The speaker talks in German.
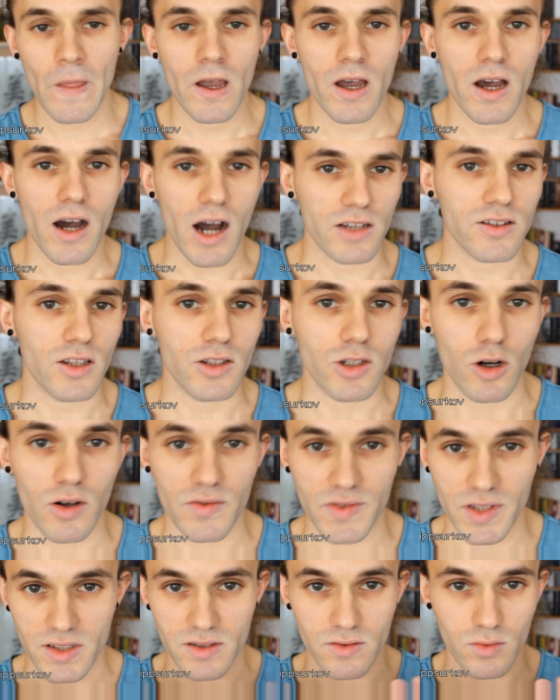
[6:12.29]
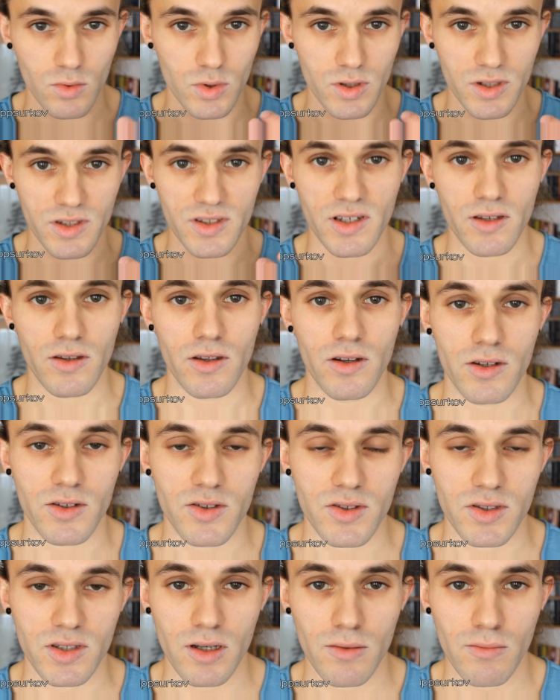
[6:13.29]
Achte darauf, dass du die Zähne nicht
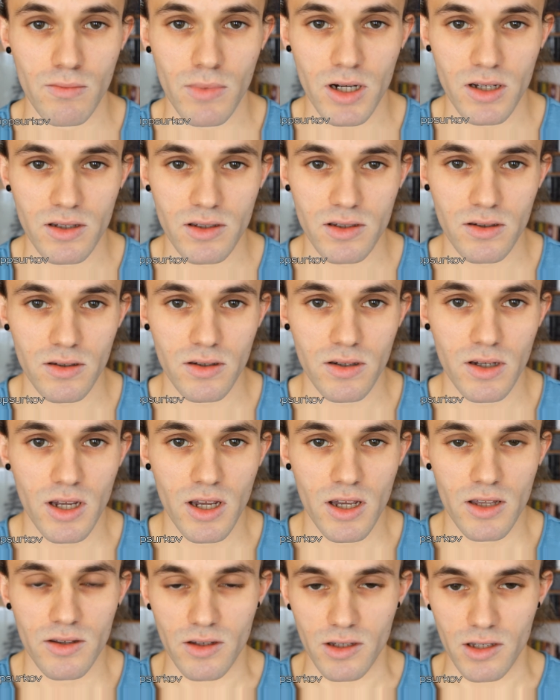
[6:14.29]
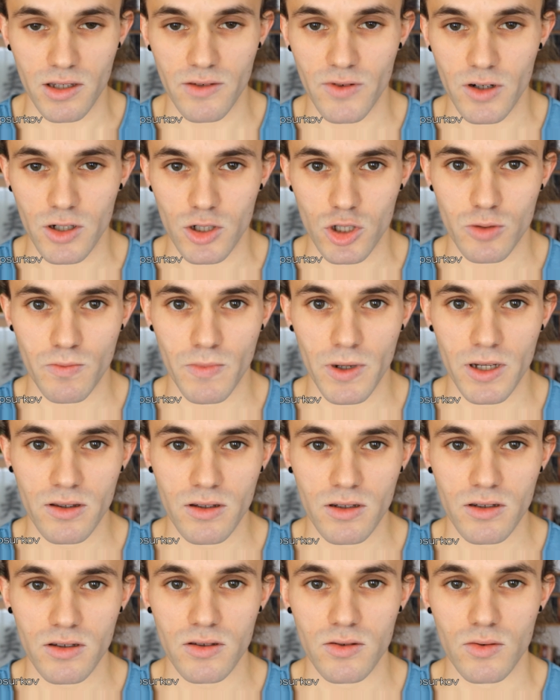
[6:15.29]
zusammenbeißt, der Kiefer entspannt ist.